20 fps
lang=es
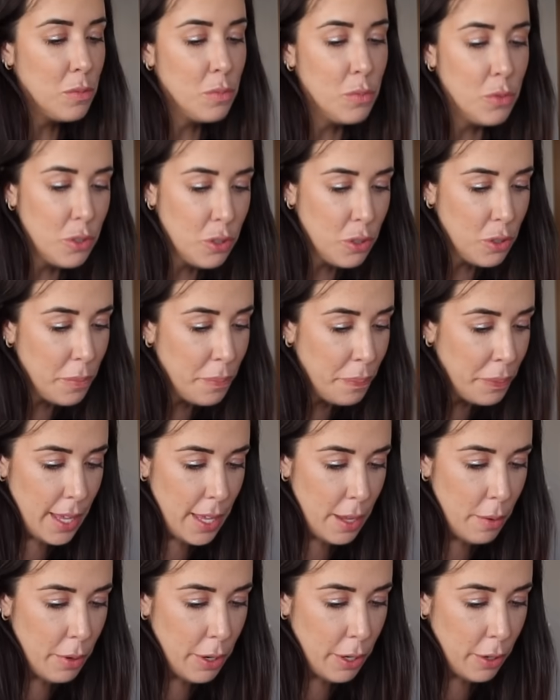mucho.
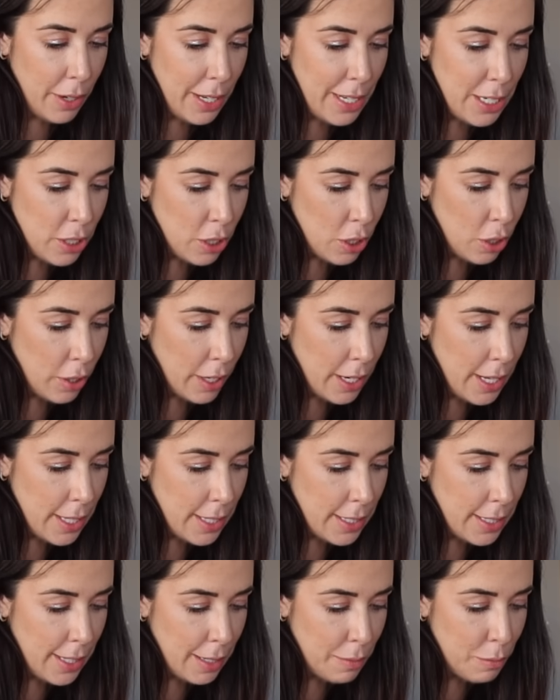Y bueno, eso es lo que
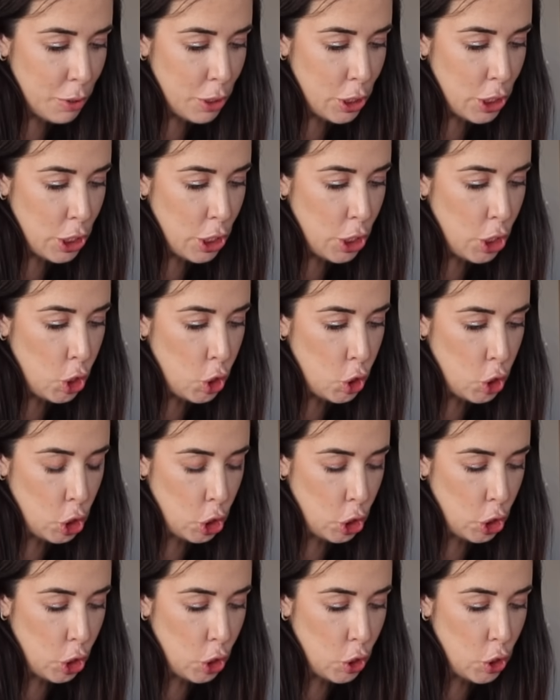necesitamos
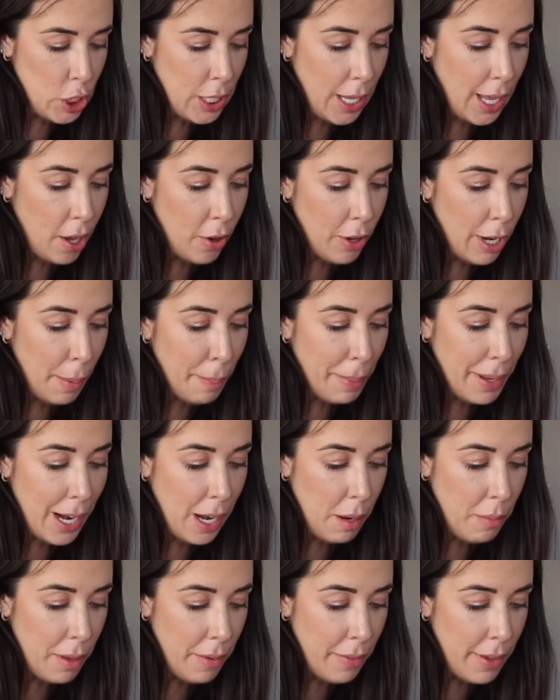nosotros. Ahora, para
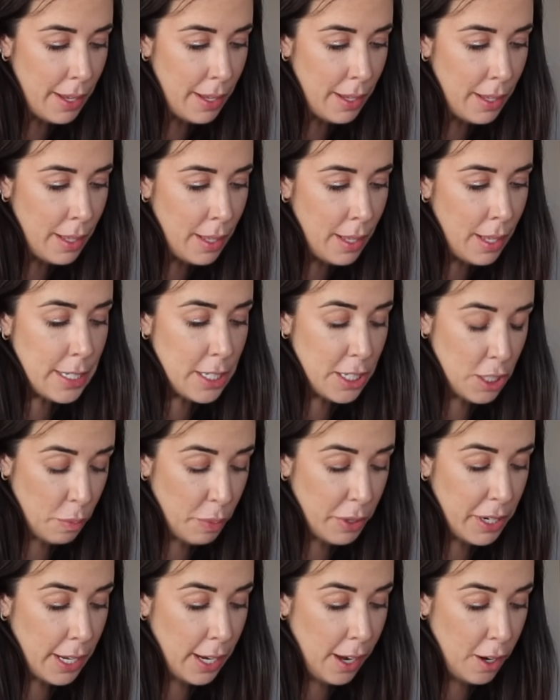el bebé, se
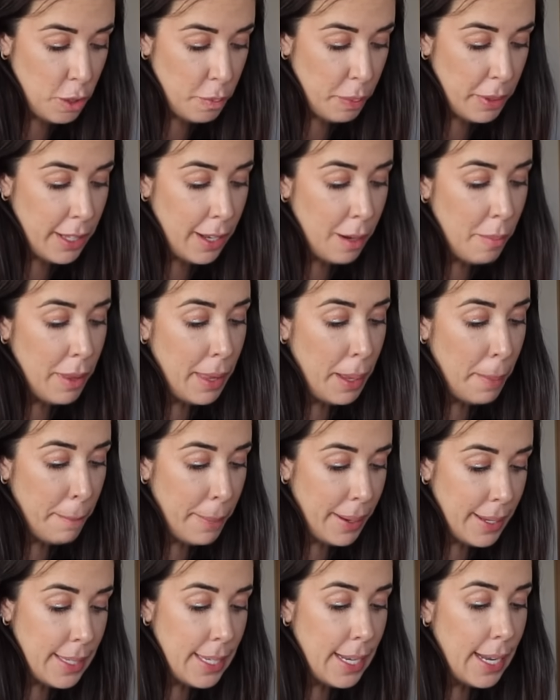supone que en el hospital me dan
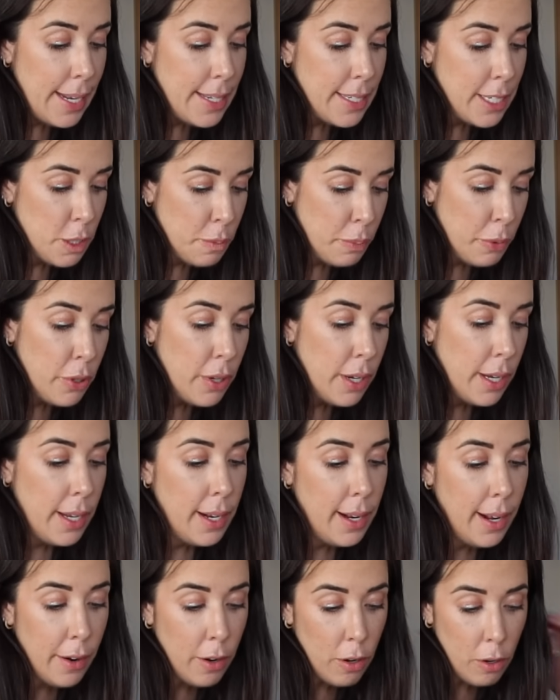pañales, esponja,
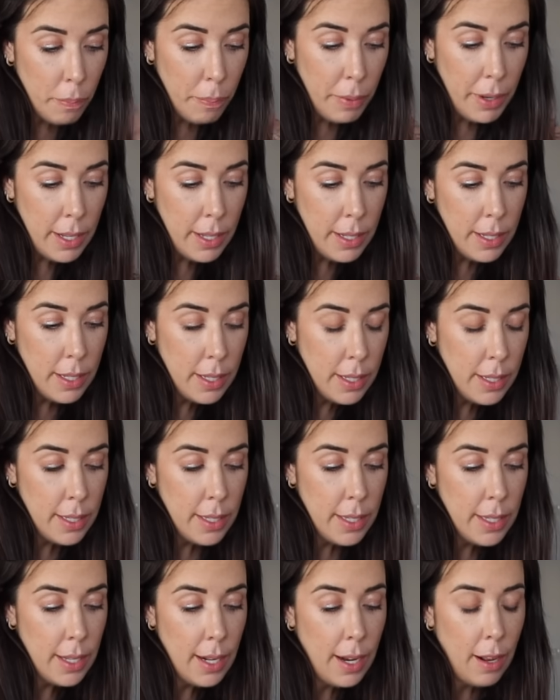la ropa
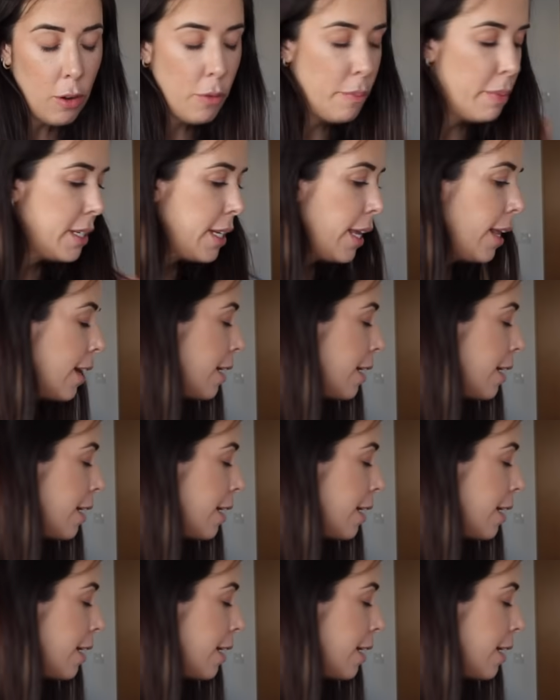y la compresa y